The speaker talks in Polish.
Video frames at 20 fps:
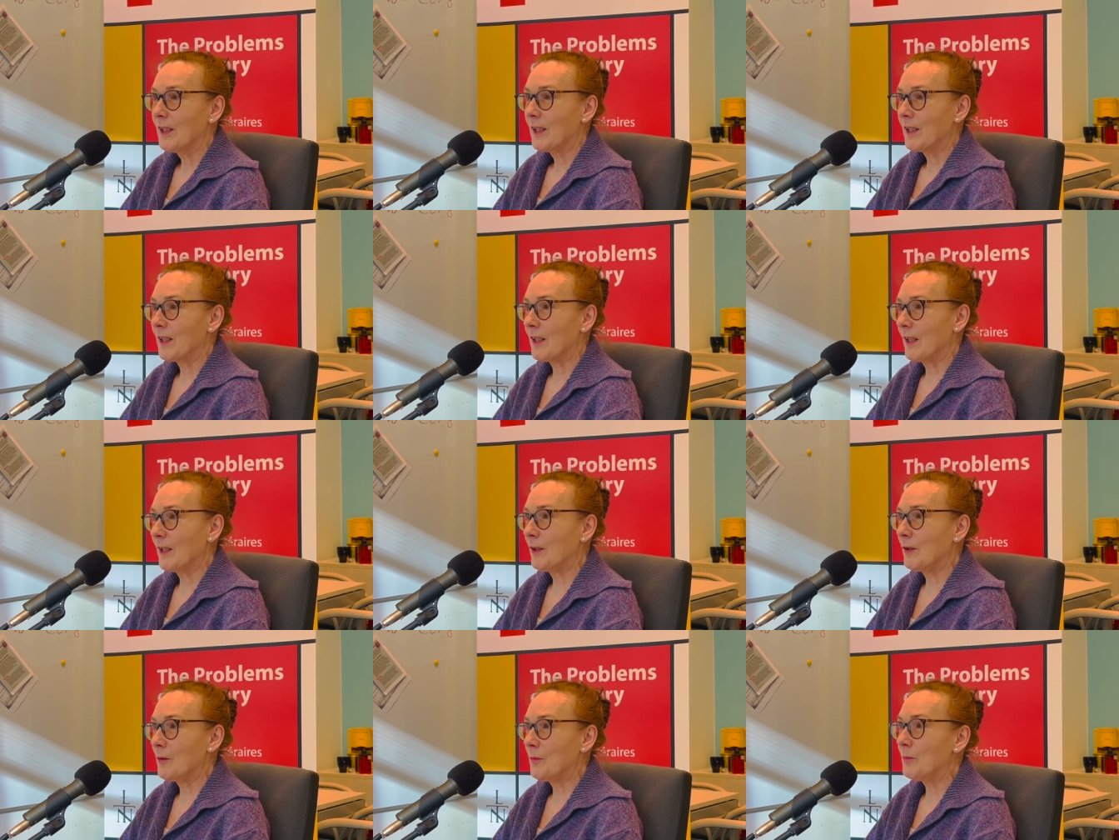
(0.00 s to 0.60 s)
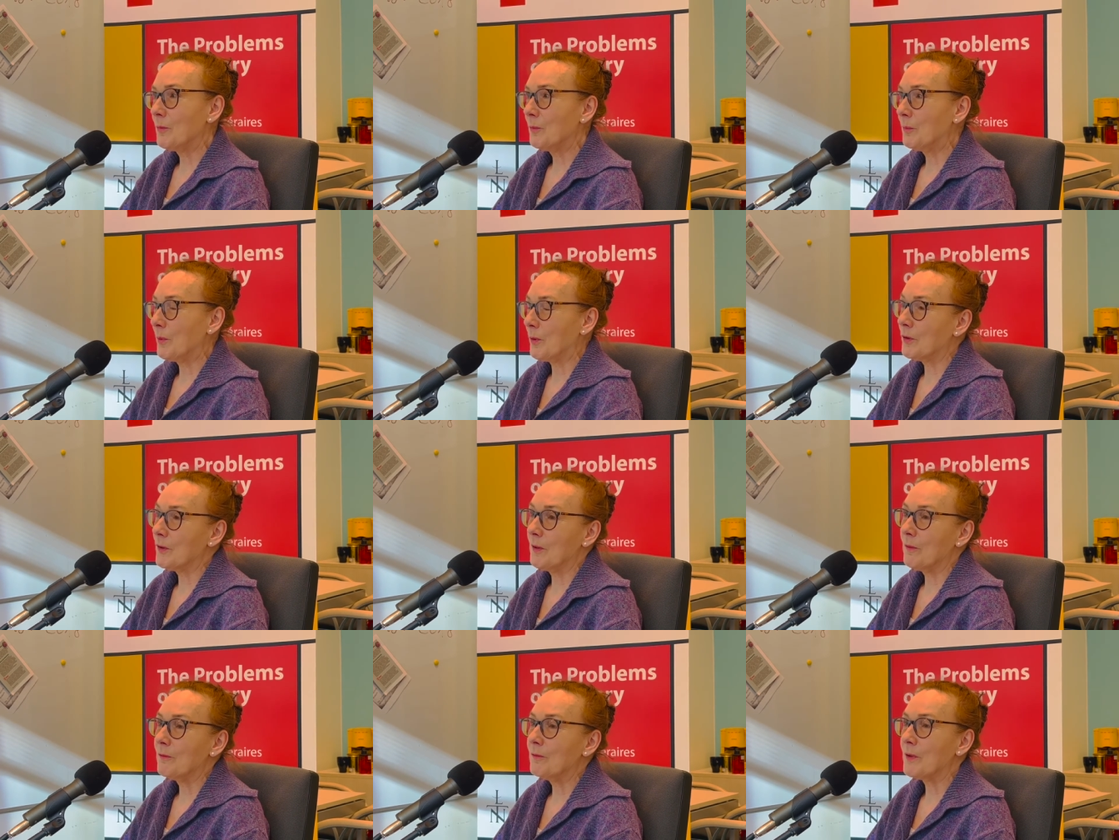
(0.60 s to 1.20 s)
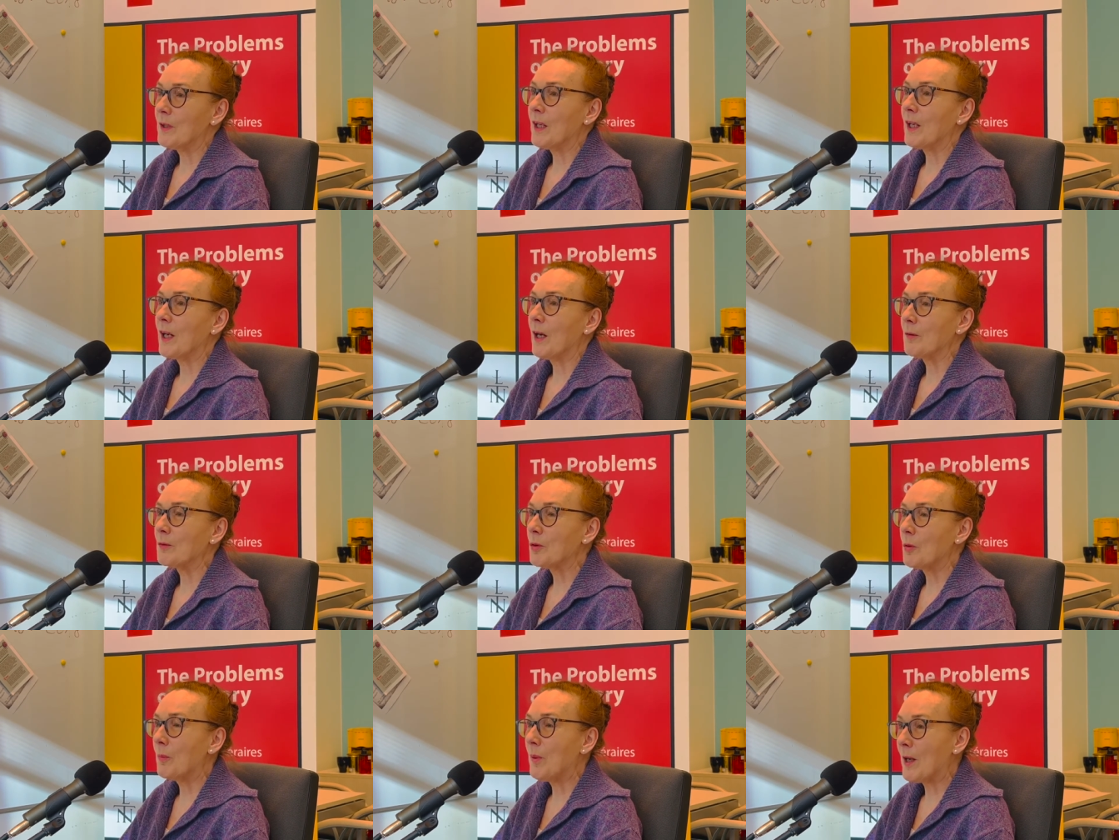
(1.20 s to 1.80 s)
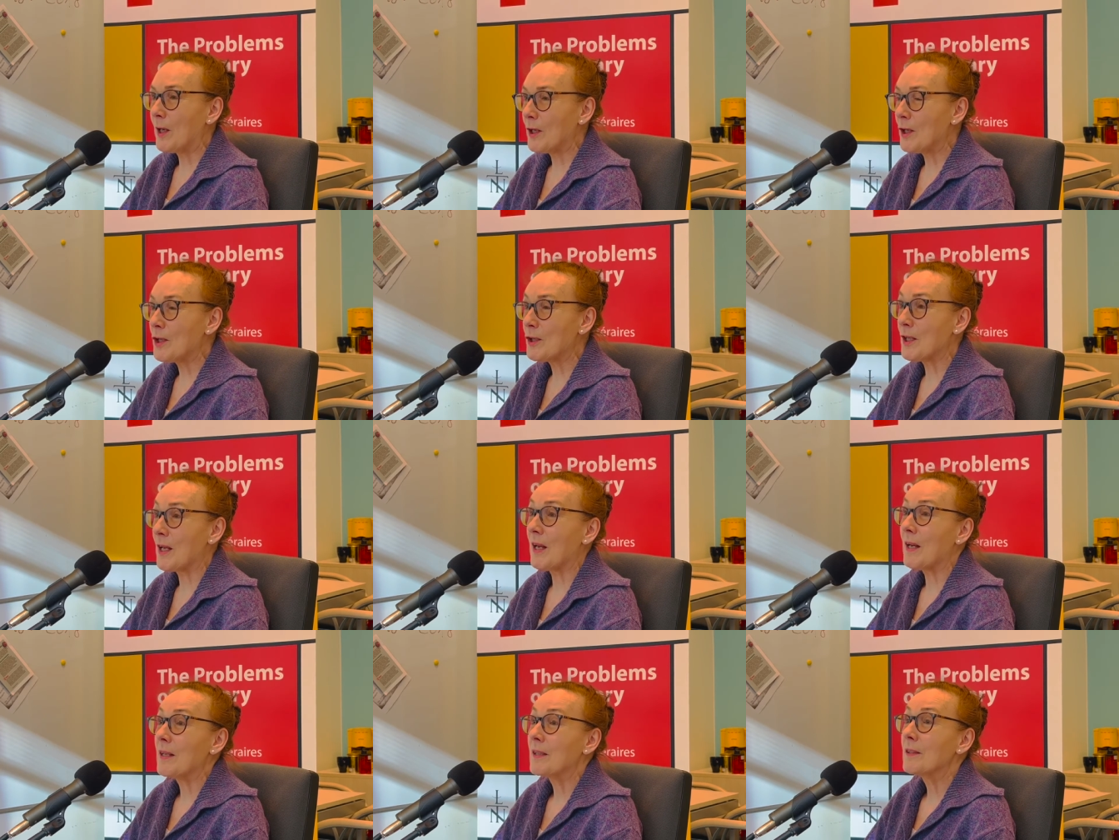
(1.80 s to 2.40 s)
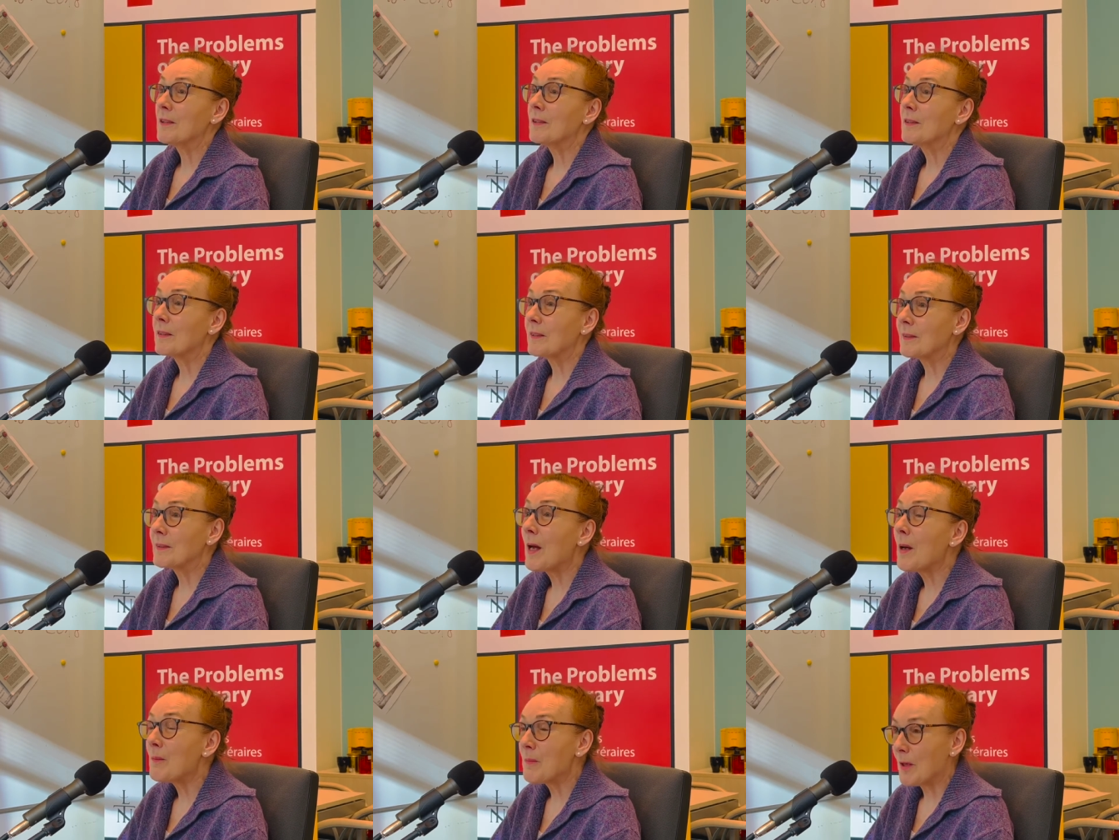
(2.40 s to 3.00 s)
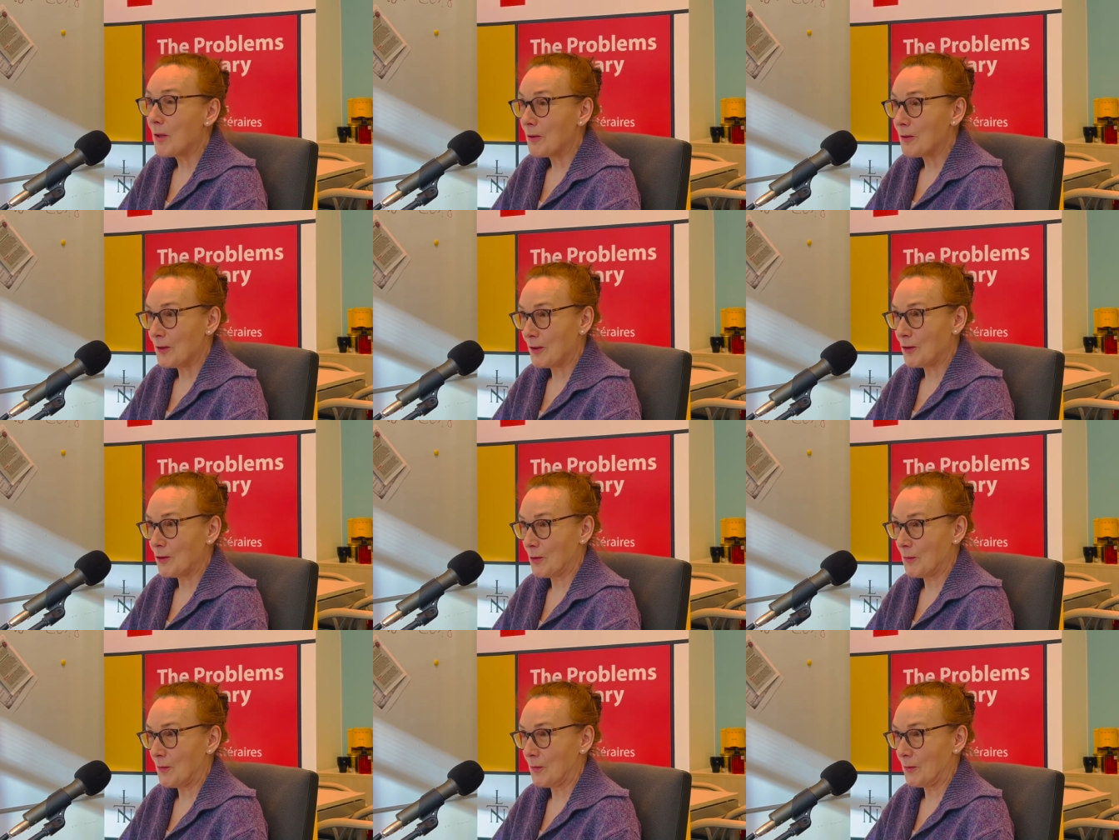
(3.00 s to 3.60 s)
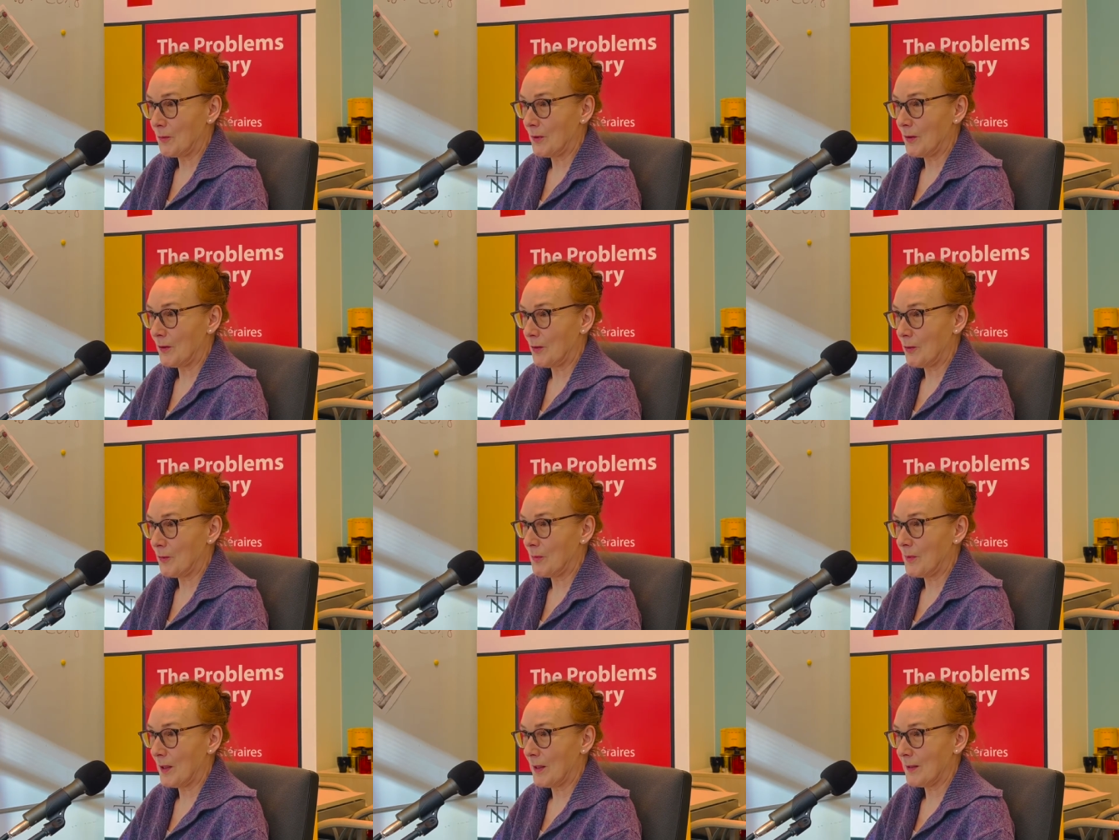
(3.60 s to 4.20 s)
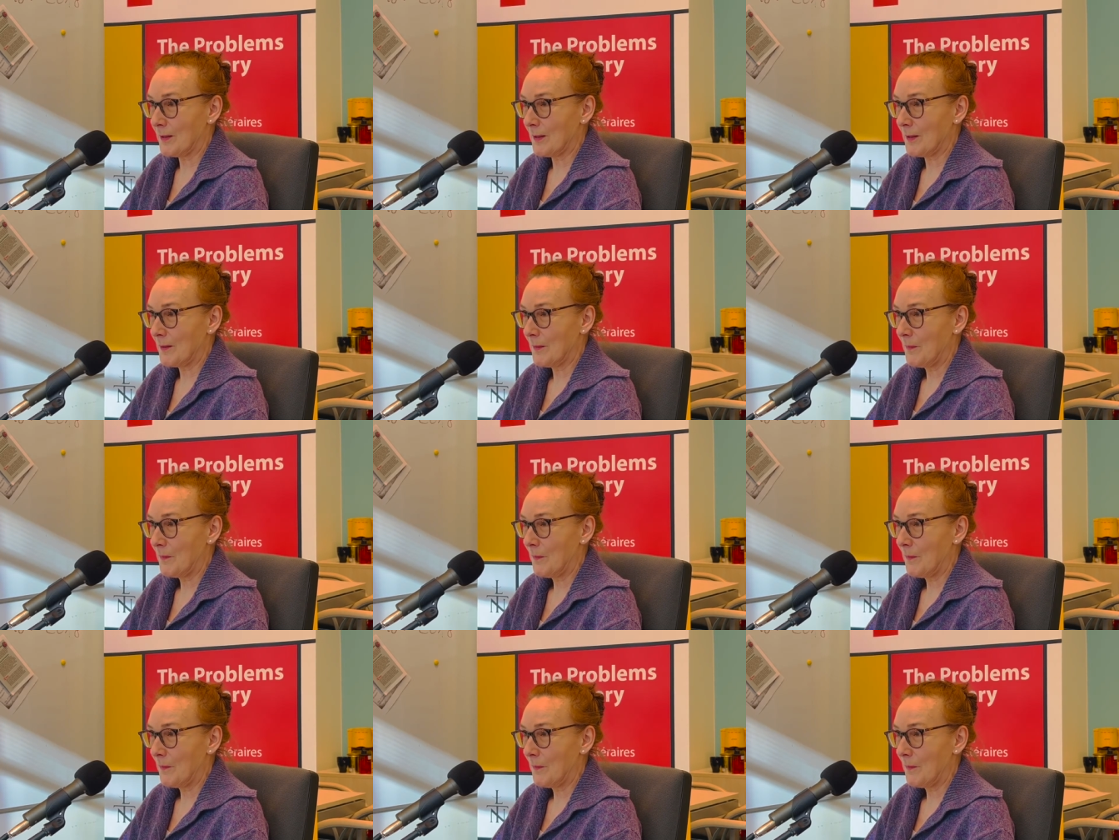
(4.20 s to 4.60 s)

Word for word: kiedy potem wyjechał do Paryża, zabrał ze sobą ten obraz.